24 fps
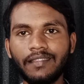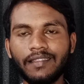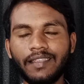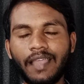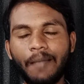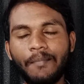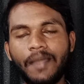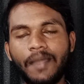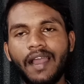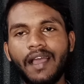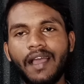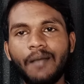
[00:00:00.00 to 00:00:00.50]

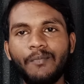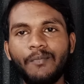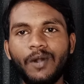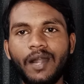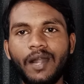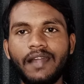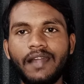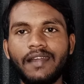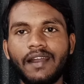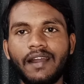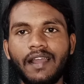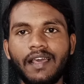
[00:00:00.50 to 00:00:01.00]
தமிழக
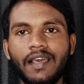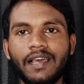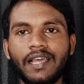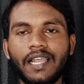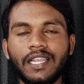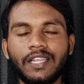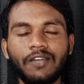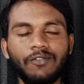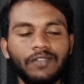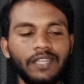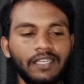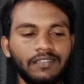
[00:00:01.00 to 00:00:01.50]
முன்னேற்ற
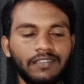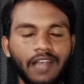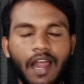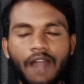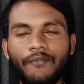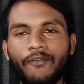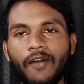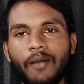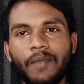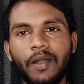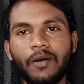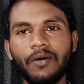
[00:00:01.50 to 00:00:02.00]
கழகத்துக்கு வந்து ஷார்ட்
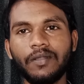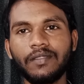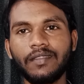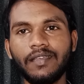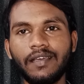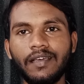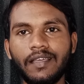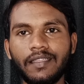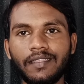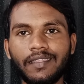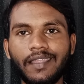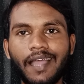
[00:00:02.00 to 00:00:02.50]
ஃபார்மில் வந்து
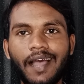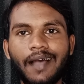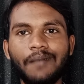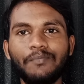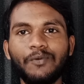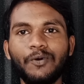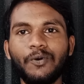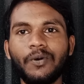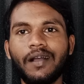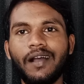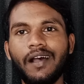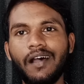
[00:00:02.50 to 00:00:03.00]

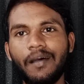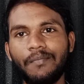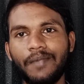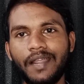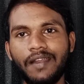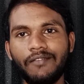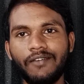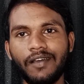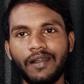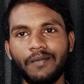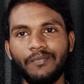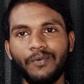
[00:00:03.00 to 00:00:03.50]
தமுக
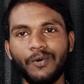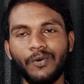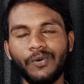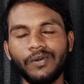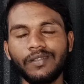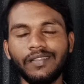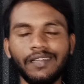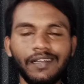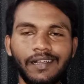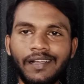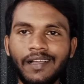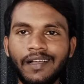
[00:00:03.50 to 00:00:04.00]
அப்படின்னு
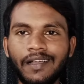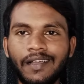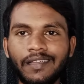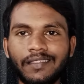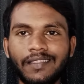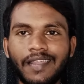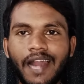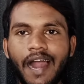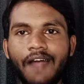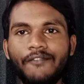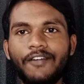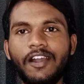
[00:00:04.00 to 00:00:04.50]
வரப்போகுது
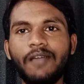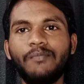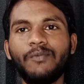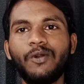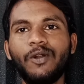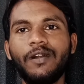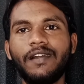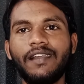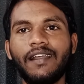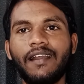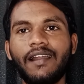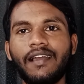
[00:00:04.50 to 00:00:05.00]
திராவிட
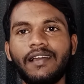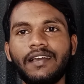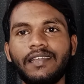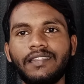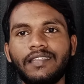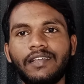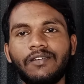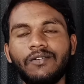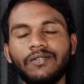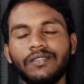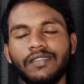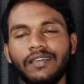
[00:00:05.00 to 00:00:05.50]
முன்னேற்ற
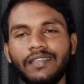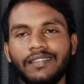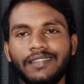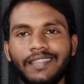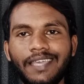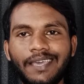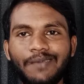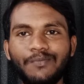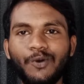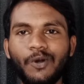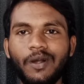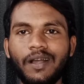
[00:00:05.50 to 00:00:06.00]
கழகத்துக்கு வந்து
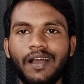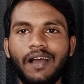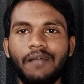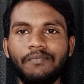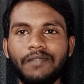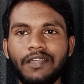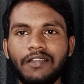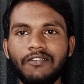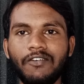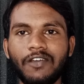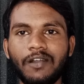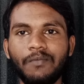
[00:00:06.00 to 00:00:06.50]
திமுக
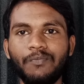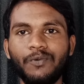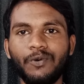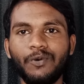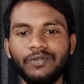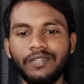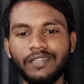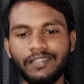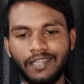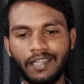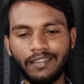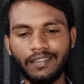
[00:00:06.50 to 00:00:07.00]
அப்படின்னு
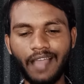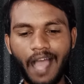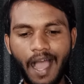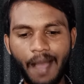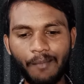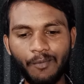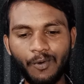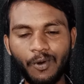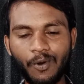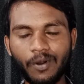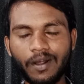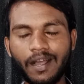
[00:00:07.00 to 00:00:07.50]
வரப்போகுது இந்த
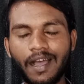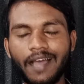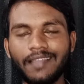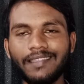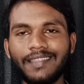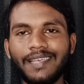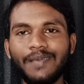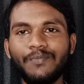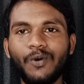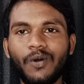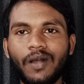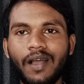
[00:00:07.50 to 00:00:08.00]
தமுக
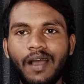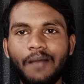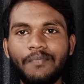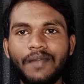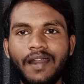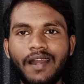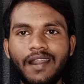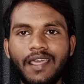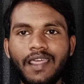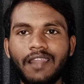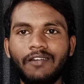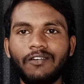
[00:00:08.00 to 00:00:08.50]
திமுக
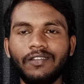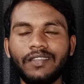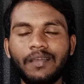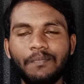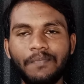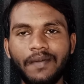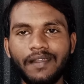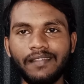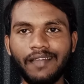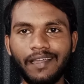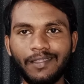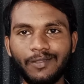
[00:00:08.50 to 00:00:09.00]
அப்படின்றதுல வந்து
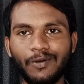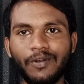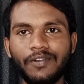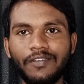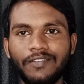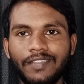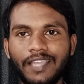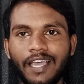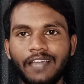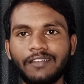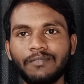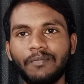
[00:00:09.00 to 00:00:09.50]
பெருசாக எந்த ஒரு
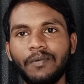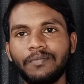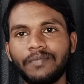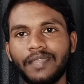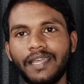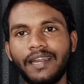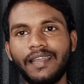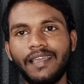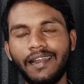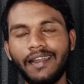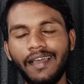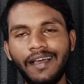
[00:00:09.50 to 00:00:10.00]
வித்தியாசமும்
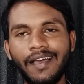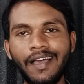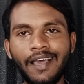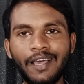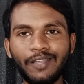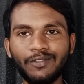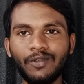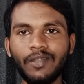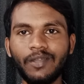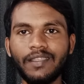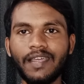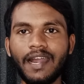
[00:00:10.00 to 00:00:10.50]
தெரியல
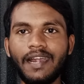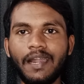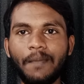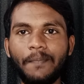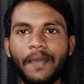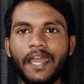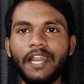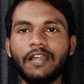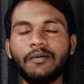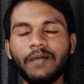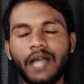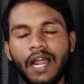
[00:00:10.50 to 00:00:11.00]
ஸோ இந்த ரெண்டு
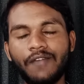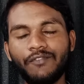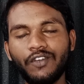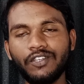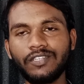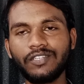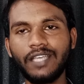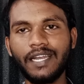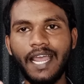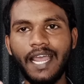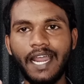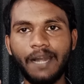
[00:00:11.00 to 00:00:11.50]
பேருக்கும்
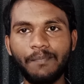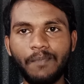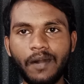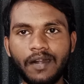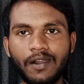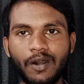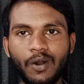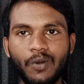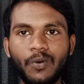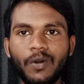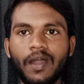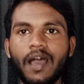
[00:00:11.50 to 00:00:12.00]
கன்ஃபியூஷன்
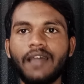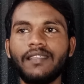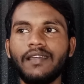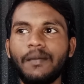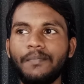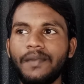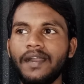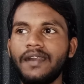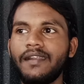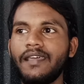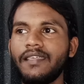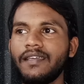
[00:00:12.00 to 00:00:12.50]
ஏற்பட்டுறக்கூடாது
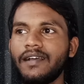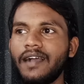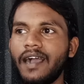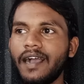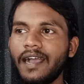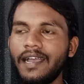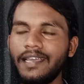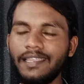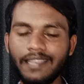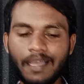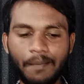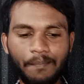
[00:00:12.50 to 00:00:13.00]

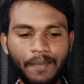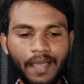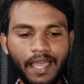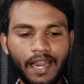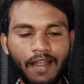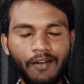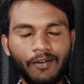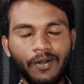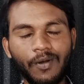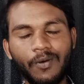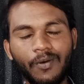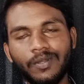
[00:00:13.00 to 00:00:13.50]
அப்படின்றதுக்காக இந்த பேர்
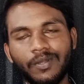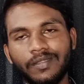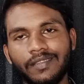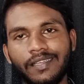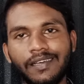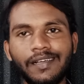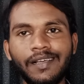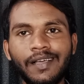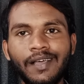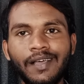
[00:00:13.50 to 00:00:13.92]
அவங்க வந்து